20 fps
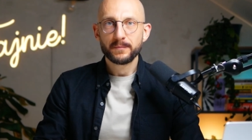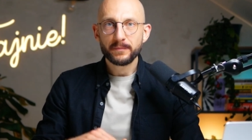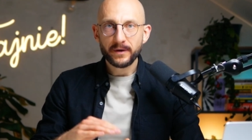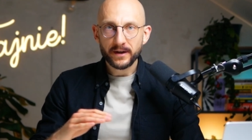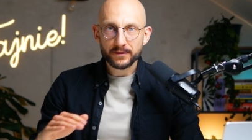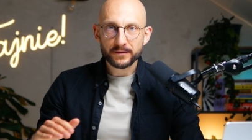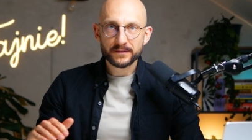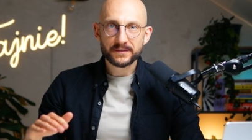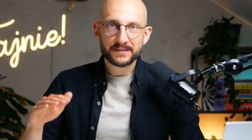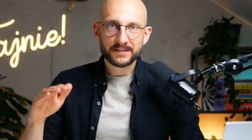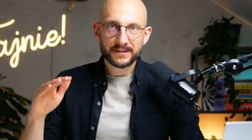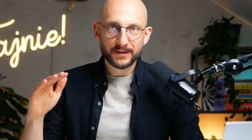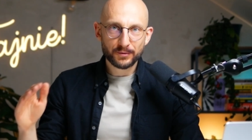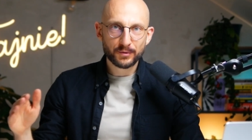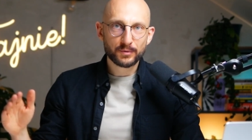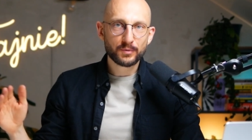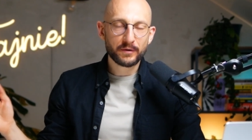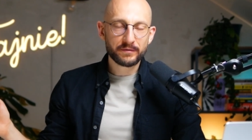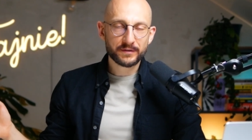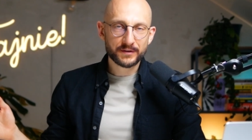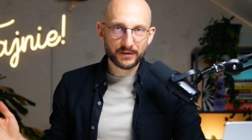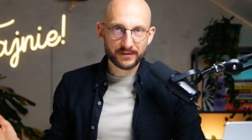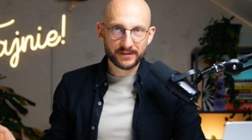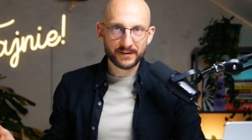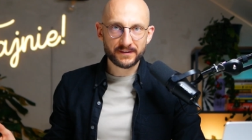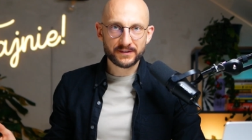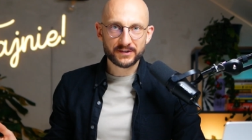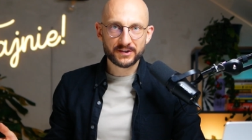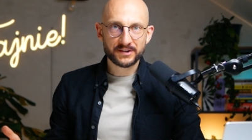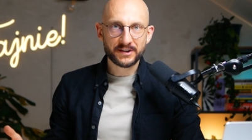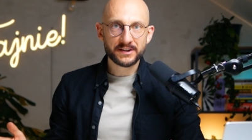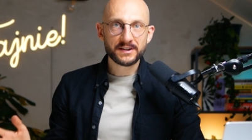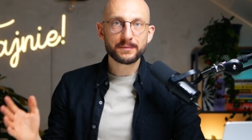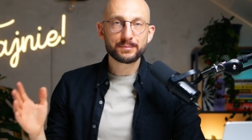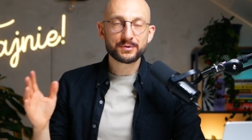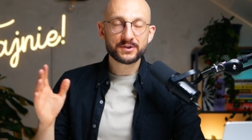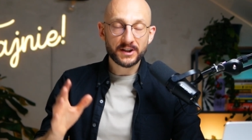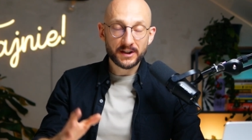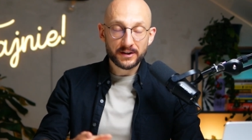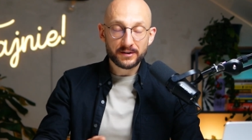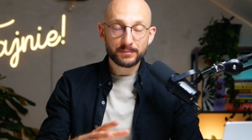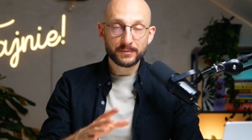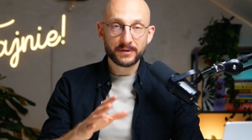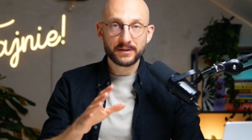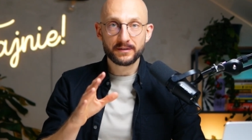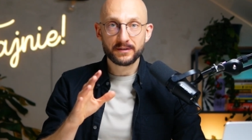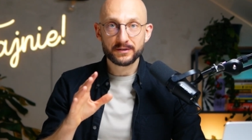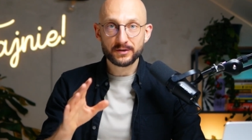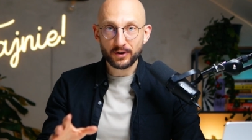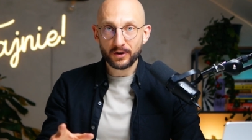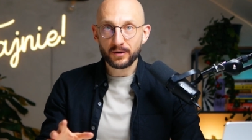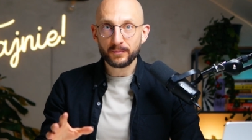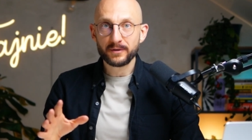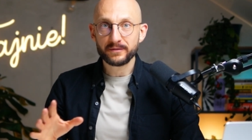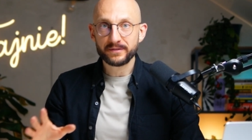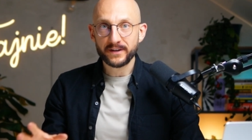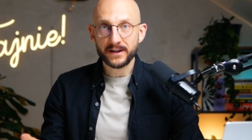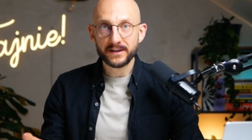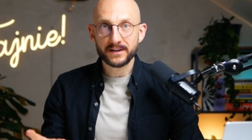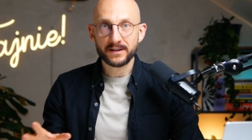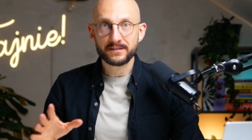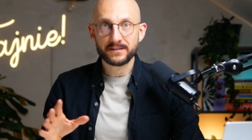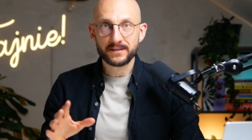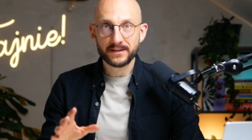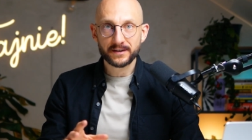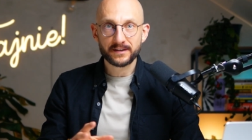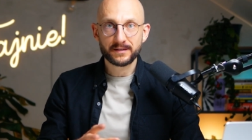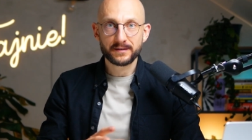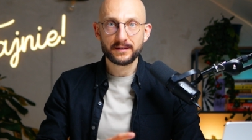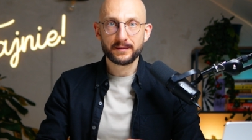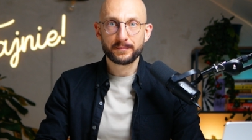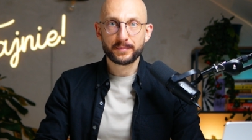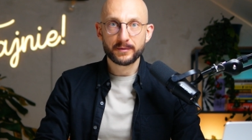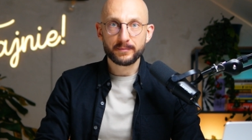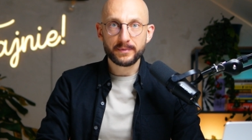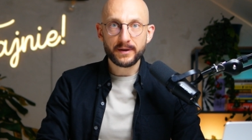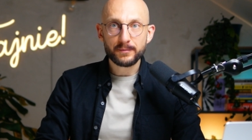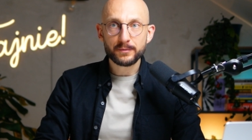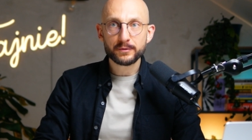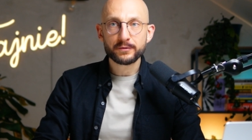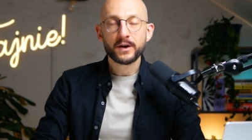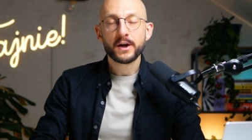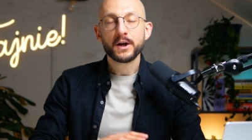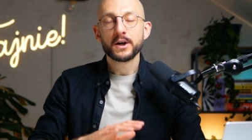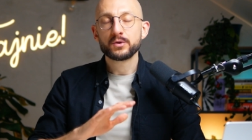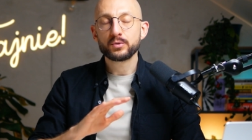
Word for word: I mając z tyłu głowy to zastrzeżenie, przejdźmy do omawiania tych e, problemów.